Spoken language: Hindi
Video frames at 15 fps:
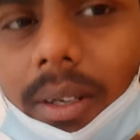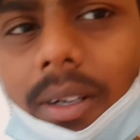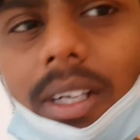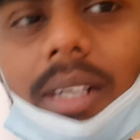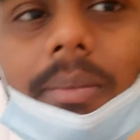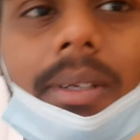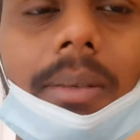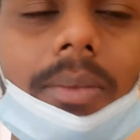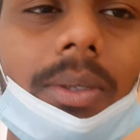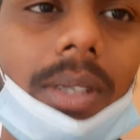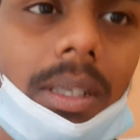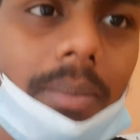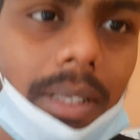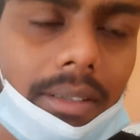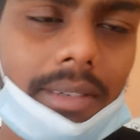और अभी हम
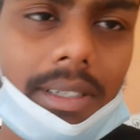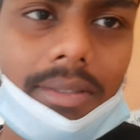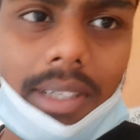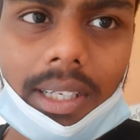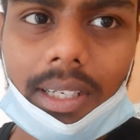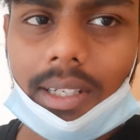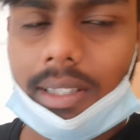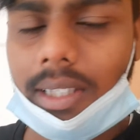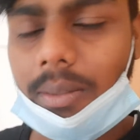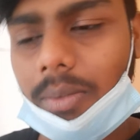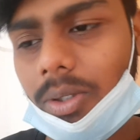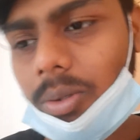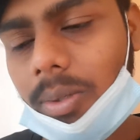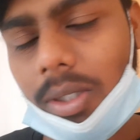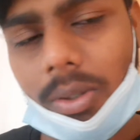थोड़ा ब्रेकफास्ट वगैरह करते हैं
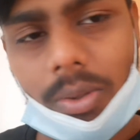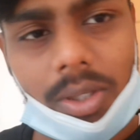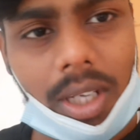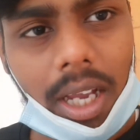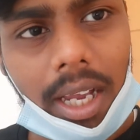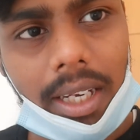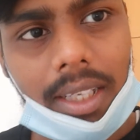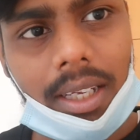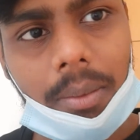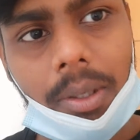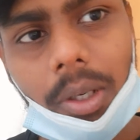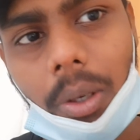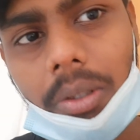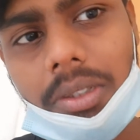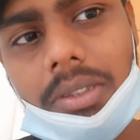हमने सुबह से कुछ खाया नहीं अभी
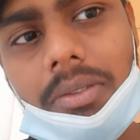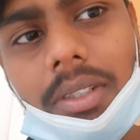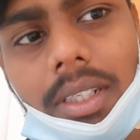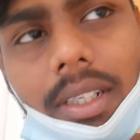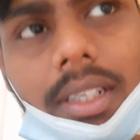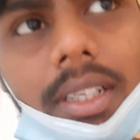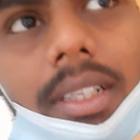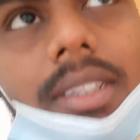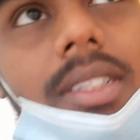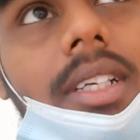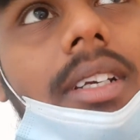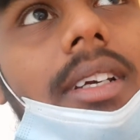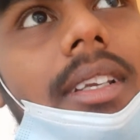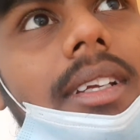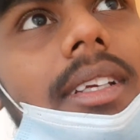डॉक्टर्स वगैरह आएंगे
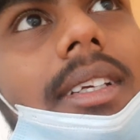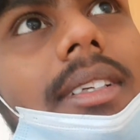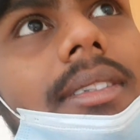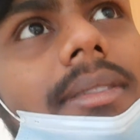चेक करेंगे